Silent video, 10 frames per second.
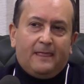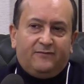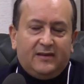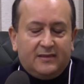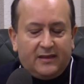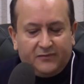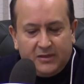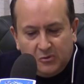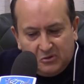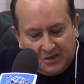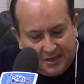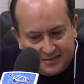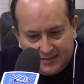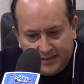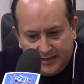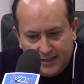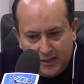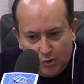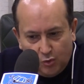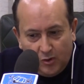في ظرف كما قلت القصير
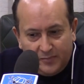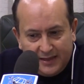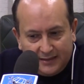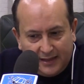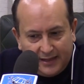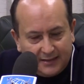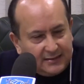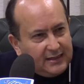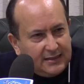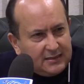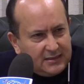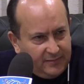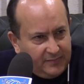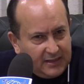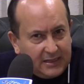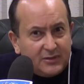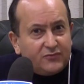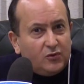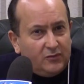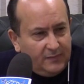وباطارات يعني شابه كما
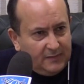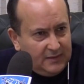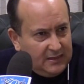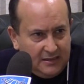شفتوهم